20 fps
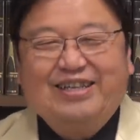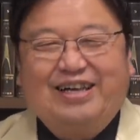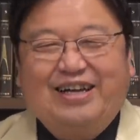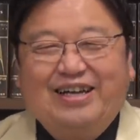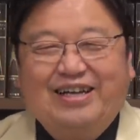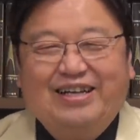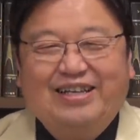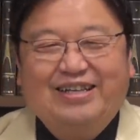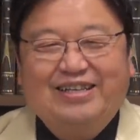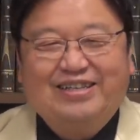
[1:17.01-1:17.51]

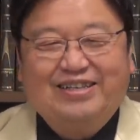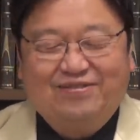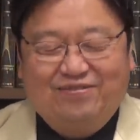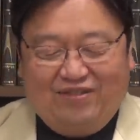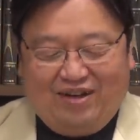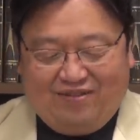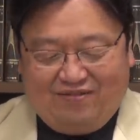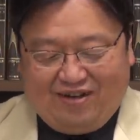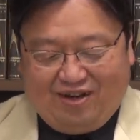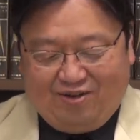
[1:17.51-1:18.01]
大変です。
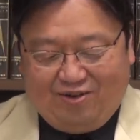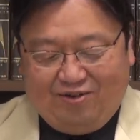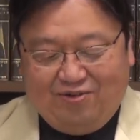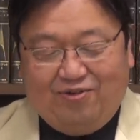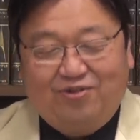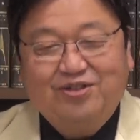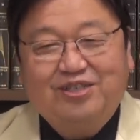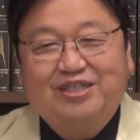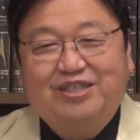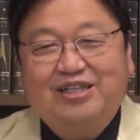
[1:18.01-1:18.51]
まあまあ、
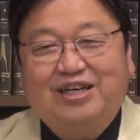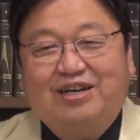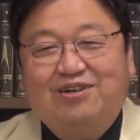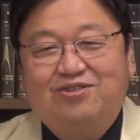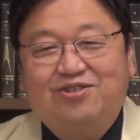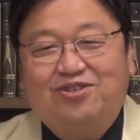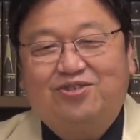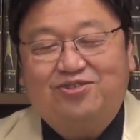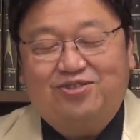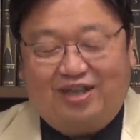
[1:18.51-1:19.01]
本人自
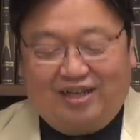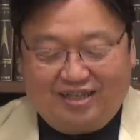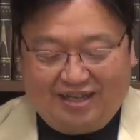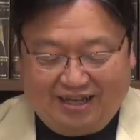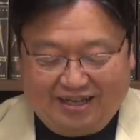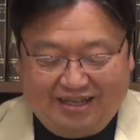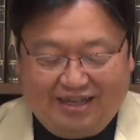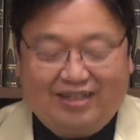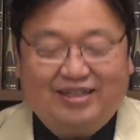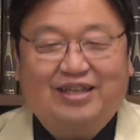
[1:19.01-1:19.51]
覚症状がな
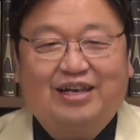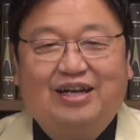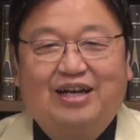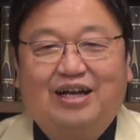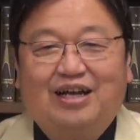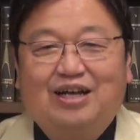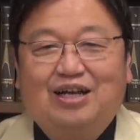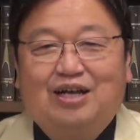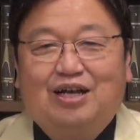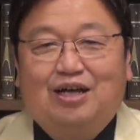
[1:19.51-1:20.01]
いんだった
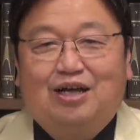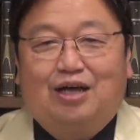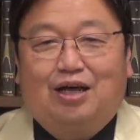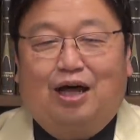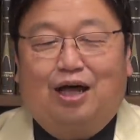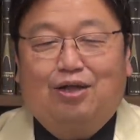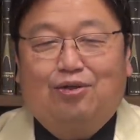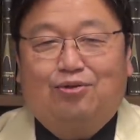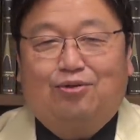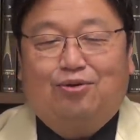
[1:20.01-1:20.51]
ら、
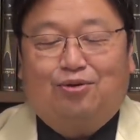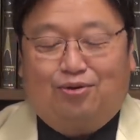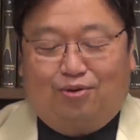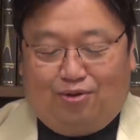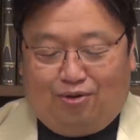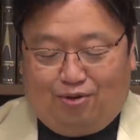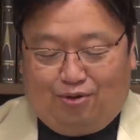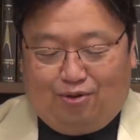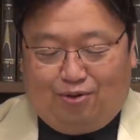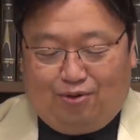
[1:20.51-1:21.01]
あ
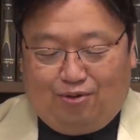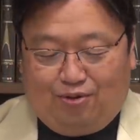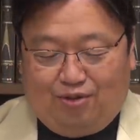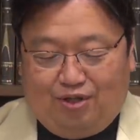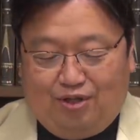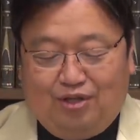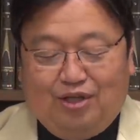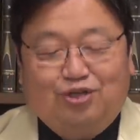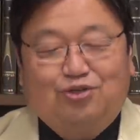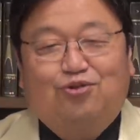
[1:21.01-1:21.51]
の、
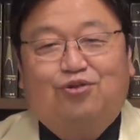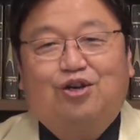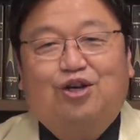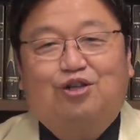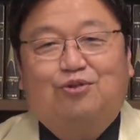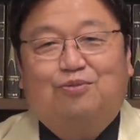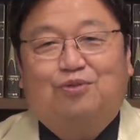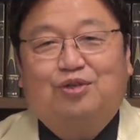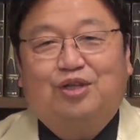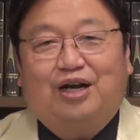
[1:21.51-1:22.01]
いいんでしょうけ
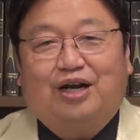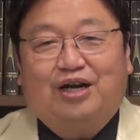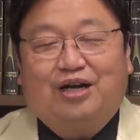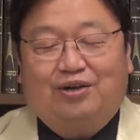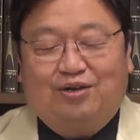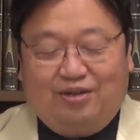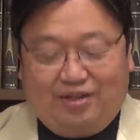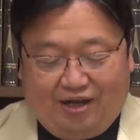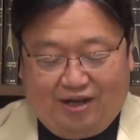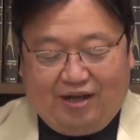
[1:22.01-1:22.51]
ども、なん
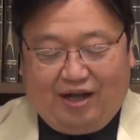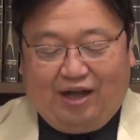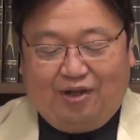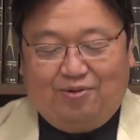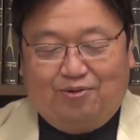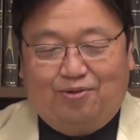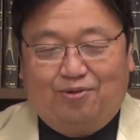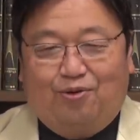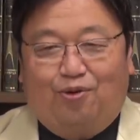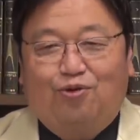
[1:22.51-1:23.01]
かね、あ
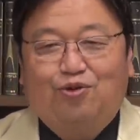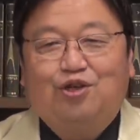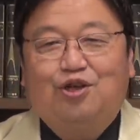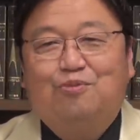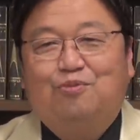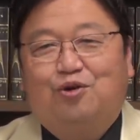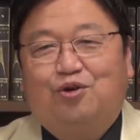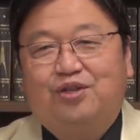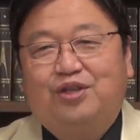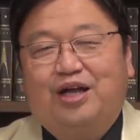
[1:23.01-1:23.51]
の、本
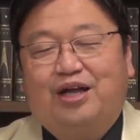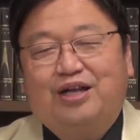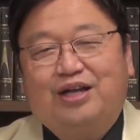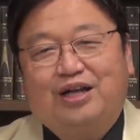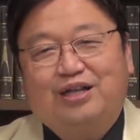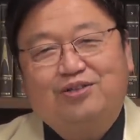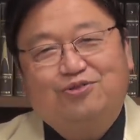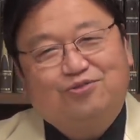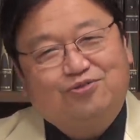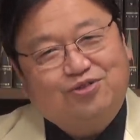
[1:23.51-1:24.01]
人も誰
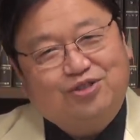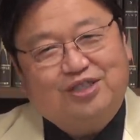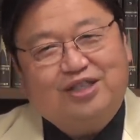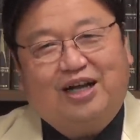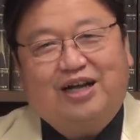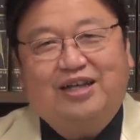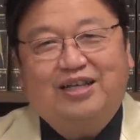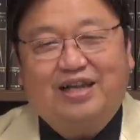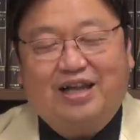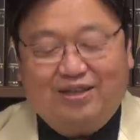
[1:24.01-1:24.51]
かに移した
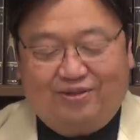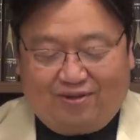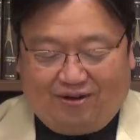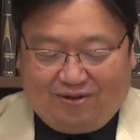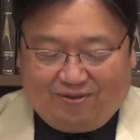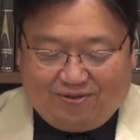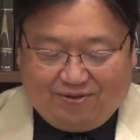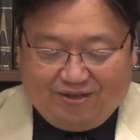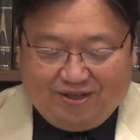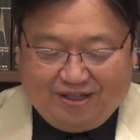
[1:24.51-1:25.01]
かなとか
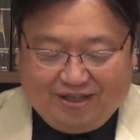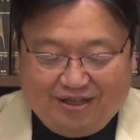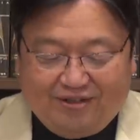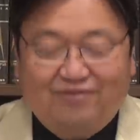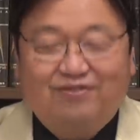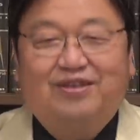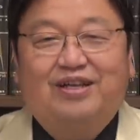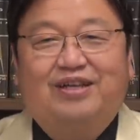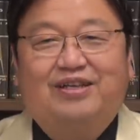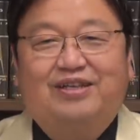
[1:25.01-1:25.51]
こう言ってる
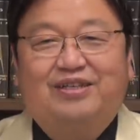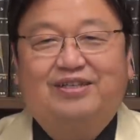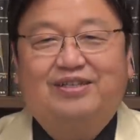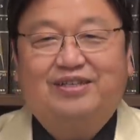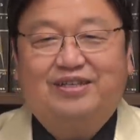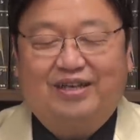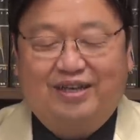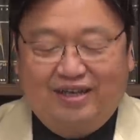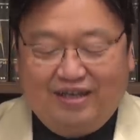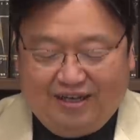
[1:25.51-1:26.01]
んでで
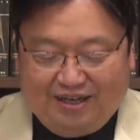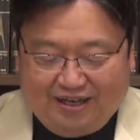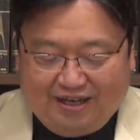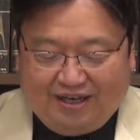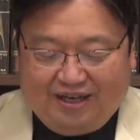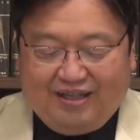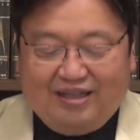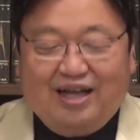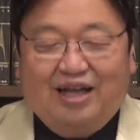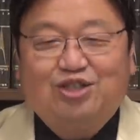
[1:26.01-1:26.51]
すね、
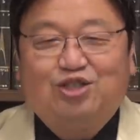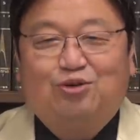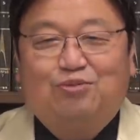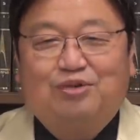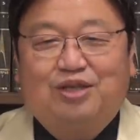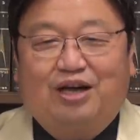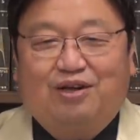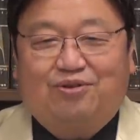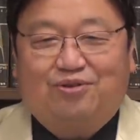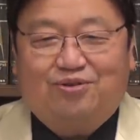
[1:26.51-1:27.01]
え大丈夫
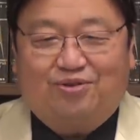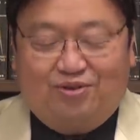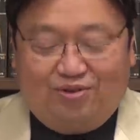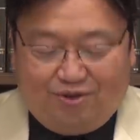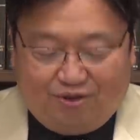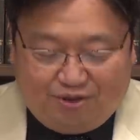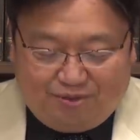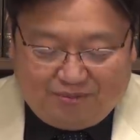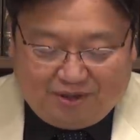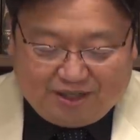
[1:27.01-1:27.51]
であることを
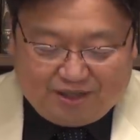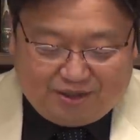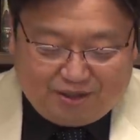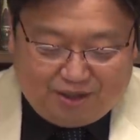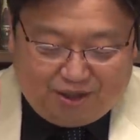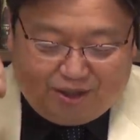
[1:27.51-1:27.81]
祈ります。